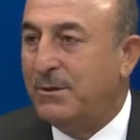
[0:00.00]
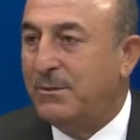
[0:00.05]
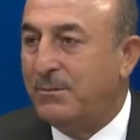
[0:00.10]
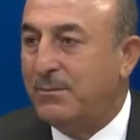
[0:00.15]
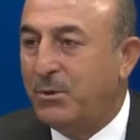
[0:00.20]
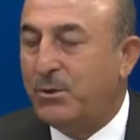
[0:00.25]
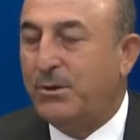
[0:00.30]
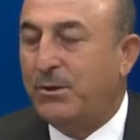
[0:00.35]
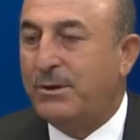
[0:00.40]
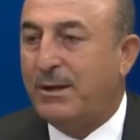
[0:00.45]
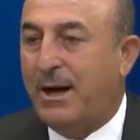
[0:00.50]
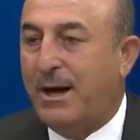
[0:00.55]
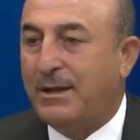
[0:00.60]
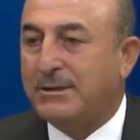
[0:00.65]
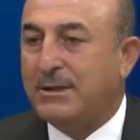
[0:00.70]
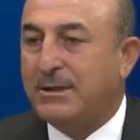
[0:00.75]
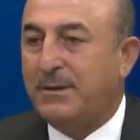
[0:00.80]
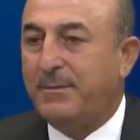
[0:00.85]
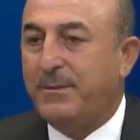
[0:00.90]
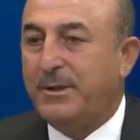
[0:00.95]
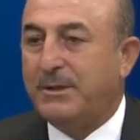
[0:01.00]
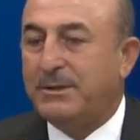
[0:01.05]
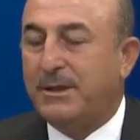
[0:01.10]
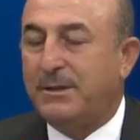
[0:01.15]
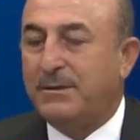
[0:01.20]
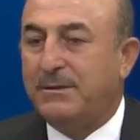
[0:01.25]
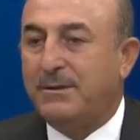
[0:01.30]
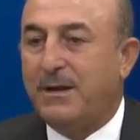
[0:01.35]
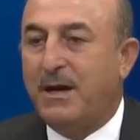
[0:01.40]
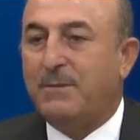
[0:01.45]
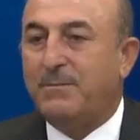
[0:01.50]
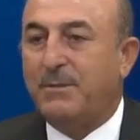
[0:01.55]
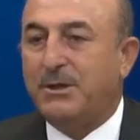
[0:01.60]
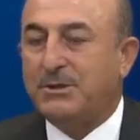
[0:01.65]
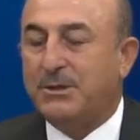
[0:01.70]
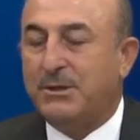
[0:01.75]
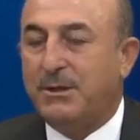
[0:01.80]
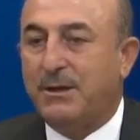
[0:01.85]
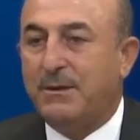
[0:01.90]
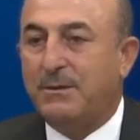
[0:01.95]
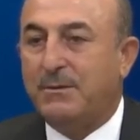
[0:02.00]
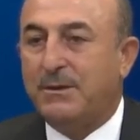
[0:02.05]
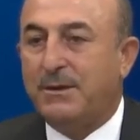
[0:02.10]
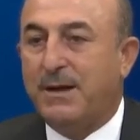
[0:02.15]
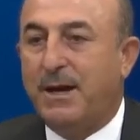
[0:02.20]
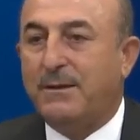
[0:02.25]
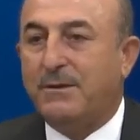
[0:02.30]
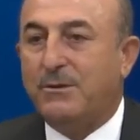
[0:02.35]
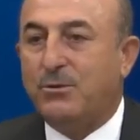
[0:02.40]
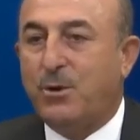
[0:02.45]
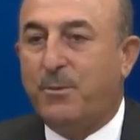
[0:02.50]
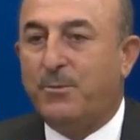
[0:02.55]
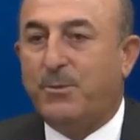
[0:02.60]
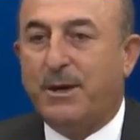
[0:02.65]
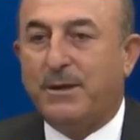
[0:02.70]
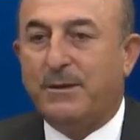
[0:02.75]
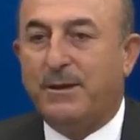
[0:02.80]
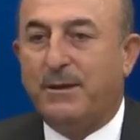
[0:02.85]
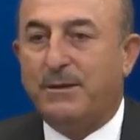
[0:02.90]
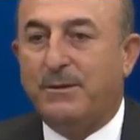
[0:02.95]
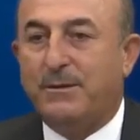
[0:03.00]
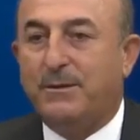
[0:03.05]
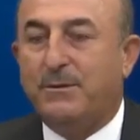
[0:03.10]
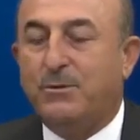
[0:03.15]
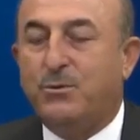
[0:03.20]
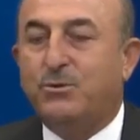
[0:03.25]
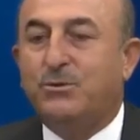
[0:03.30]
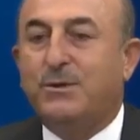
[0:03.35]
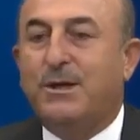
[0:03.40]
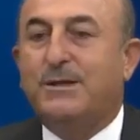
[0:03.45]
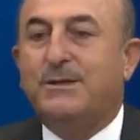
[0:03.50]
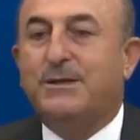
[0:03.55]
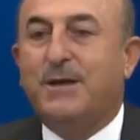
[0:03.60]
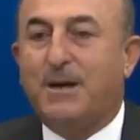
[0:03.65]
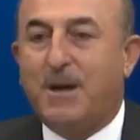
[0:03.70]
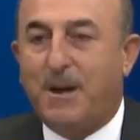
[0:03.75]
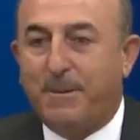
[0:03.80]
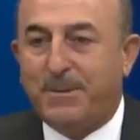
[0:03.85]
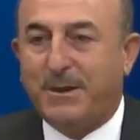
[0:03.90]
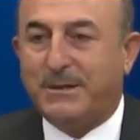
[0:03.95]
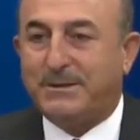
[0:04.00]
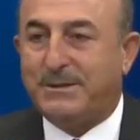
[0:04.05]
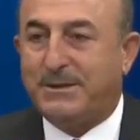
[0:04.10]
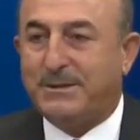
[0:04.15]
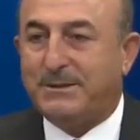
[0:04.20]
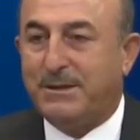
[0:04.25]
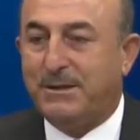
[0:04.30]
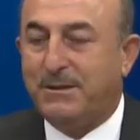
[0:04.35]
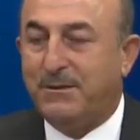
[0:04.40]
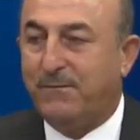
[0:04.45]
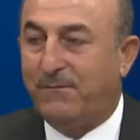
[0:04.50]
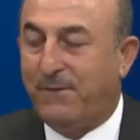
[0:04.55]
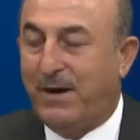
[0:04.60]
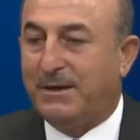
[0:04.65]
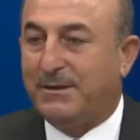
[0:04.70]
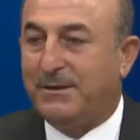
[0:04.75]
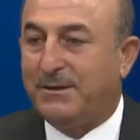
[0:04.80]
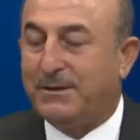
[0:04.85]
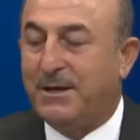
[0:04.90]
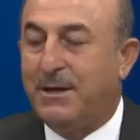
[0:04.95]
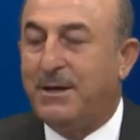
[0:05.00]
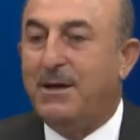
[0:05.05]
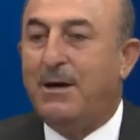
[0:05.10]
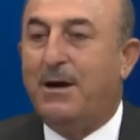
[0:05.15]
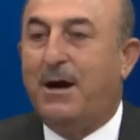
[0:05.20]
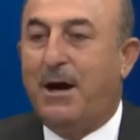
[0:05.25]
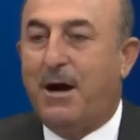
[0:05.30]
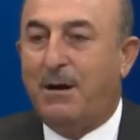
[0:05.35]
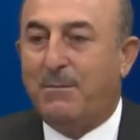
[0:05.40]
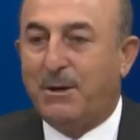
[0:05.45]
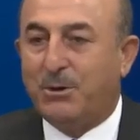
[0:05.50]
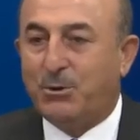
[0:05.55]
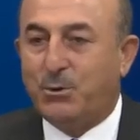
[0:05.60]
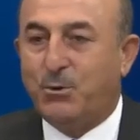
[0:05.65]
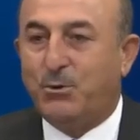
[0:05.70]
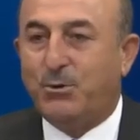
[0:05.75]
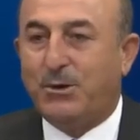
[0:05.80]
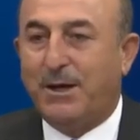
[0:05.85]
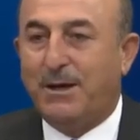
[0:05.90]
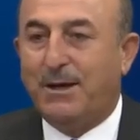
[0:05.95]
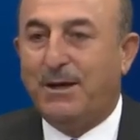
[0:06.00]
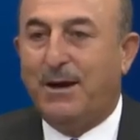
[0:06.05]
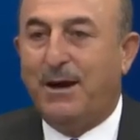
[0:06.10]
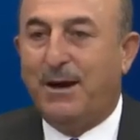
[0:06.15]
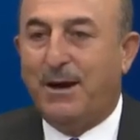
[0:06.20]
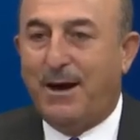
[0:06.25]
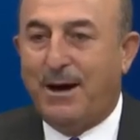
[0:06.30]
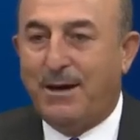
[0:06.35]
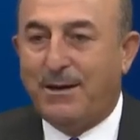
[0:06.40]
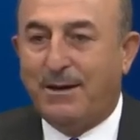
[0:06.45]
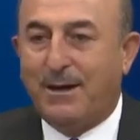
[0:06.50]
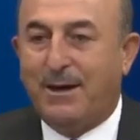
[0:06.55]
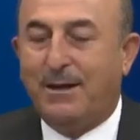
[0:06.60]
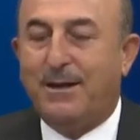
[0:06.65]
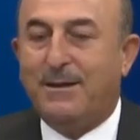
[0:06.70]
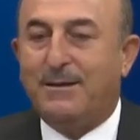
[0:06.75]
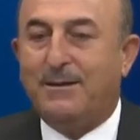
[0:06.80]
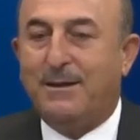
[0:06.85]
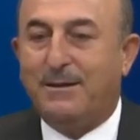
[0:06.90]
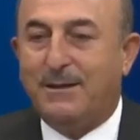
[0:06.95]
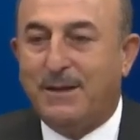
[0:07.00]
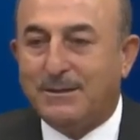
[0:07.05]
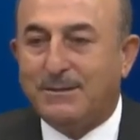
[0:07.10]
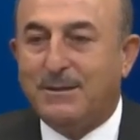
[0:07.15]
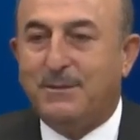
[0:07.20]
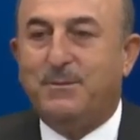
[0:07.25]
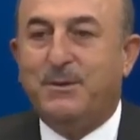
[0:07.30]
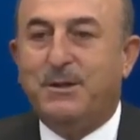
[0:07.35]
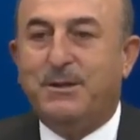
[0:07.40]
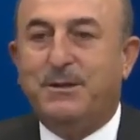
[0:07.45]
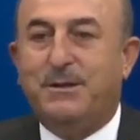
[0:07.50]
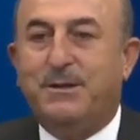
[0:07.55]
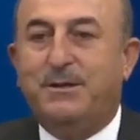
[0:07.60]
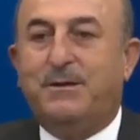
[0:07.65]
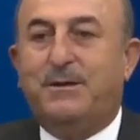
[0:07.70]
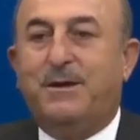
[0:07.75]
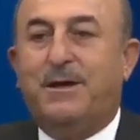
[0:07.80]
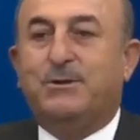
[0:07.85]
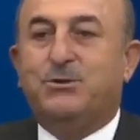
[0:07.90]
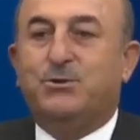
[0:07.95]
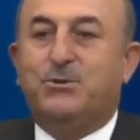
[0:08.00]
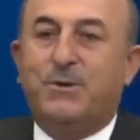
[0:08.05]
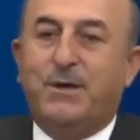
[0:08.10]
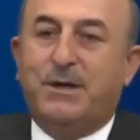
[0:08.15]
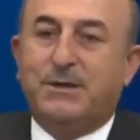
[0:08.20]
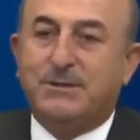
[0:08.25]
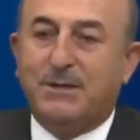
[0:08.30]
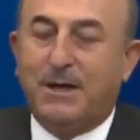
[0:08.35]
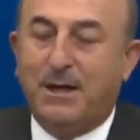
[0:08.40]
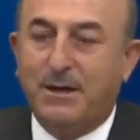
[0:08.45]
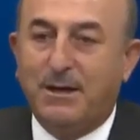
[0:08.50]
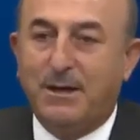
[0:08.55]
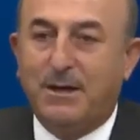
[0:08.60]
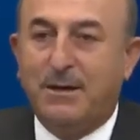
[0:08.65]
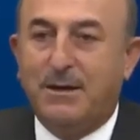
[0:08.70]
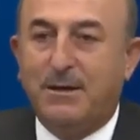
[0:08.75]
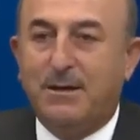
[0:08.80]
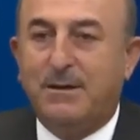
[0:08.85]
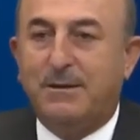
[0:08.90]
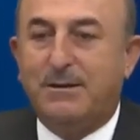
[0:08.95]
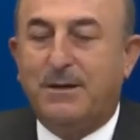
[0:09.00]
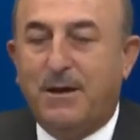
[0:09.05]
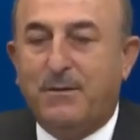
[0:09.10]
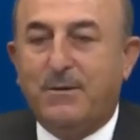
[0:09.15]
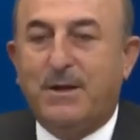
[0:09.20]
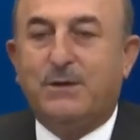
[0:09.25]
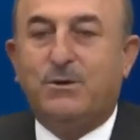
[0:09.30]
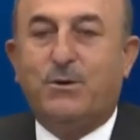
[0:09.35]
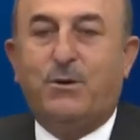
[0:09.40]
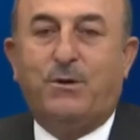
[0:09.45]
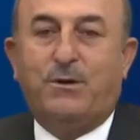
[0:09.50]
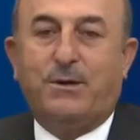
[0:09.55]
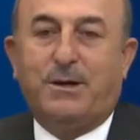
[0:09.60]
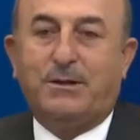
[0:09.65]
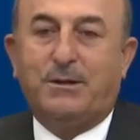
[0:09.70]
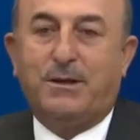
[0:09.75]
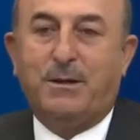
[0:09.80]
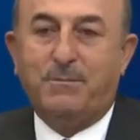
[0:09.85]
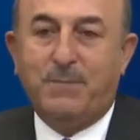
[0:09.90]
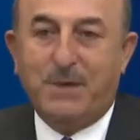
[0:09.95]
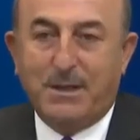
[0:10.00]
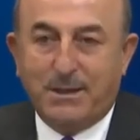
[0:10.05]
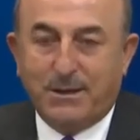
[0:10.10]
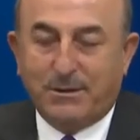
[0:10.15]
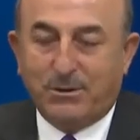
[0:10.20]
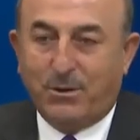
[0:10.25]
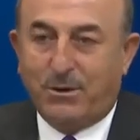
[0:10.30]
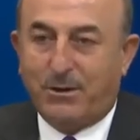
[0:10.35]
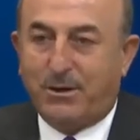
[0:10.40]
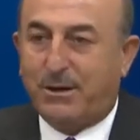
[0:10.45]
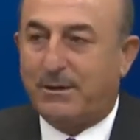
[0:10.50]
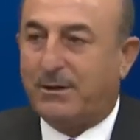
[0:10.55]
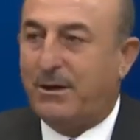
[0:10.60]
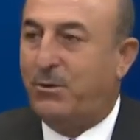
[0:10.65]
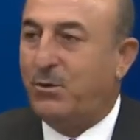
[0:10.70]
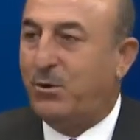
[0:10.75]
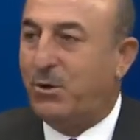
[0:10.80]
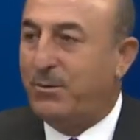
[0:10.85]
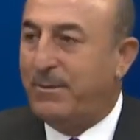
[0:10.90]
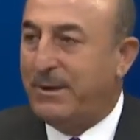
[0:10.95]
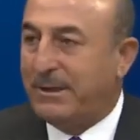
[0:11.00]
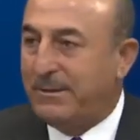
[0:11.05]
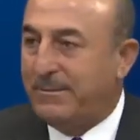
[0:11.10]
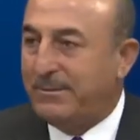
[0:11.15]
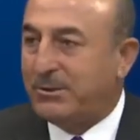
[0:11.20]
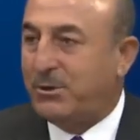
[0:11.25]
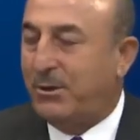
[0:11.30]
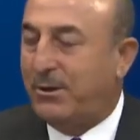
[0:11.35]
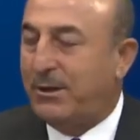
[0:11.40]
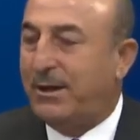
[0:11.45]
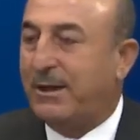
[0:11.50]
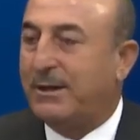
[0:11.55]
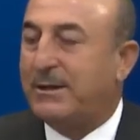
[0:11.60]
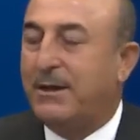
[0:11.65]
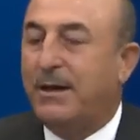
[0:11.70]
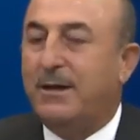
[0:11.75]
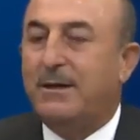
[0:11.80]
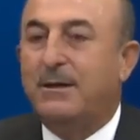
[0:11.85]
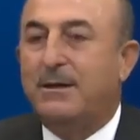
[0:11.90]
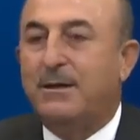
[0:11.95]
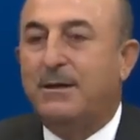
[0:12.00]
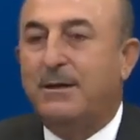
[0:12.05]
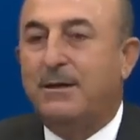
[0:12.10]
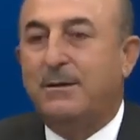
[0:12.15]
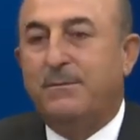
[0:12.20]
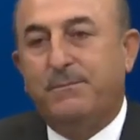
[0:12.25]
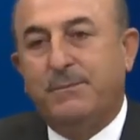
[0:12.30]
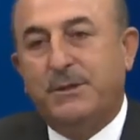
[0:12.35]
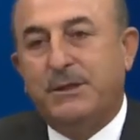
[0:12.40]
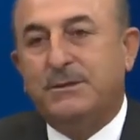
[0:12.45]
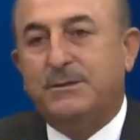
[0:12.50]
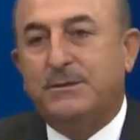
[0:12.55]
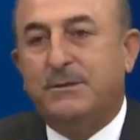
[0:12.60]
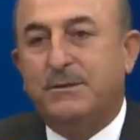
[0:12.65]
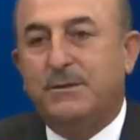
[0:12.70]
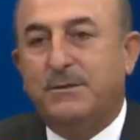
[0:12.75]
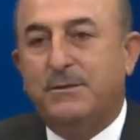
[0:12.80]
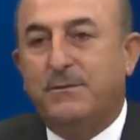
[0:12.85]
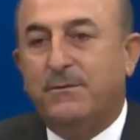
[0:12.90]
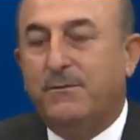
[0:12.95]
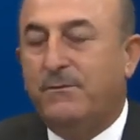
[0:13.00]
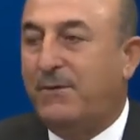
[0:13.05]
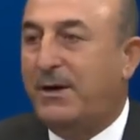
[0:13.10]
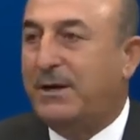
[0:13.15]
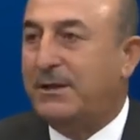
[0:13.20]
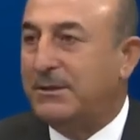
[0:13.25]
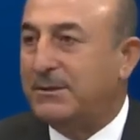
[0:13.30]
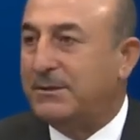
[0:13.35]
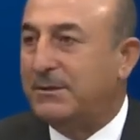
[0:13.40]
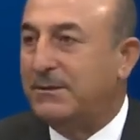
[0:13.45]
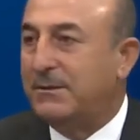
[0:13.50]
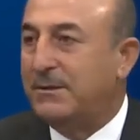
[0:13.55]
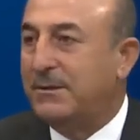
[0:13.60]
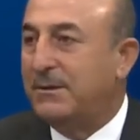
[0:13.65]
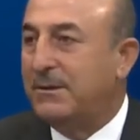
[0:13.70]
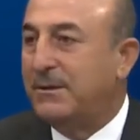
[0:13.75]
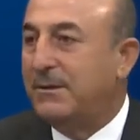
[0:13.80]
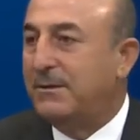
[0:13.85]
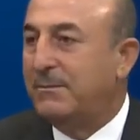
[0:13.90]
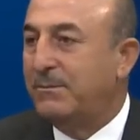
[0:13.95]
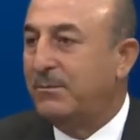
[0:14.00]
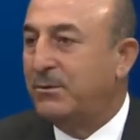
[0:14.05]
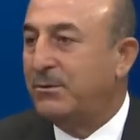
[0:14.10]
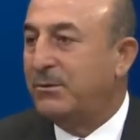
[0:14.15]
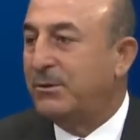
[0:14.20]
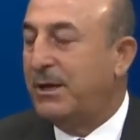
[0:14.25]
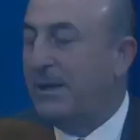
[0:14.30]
Bugün de Azerbaycan'ın tek başına kendi topraklarını kurtaracak kapasitesi vardır. Ama Türkiye'ye hangi alanda nasıl bir ihtiyaç duyarsa devlet olarak da millet olarak da hükümetimiz olarak da biz varız. Bunu